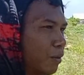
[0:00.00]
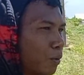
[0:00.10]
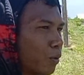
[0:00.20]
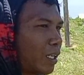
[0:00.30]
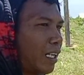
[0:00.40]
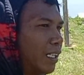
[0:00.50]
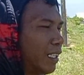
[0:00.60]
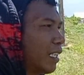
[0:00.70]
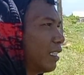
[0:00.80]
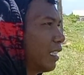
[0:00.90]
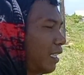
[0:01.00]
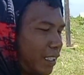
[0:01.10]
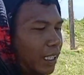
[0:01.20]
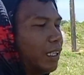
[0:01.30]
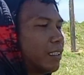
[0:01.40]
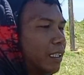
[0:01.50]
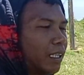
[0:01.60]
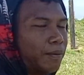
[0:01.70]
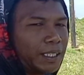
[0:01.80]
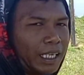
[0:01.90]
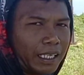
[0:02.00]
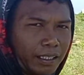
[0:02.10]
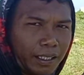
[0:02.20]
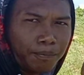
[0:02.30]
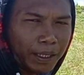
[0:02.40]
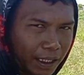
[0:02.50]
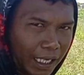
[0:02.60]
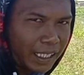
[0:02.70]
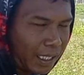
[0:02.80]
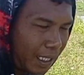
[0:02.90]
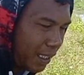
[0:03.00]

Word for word: ukuran ikannya ya standar-standar 5 jari, empat jari ya.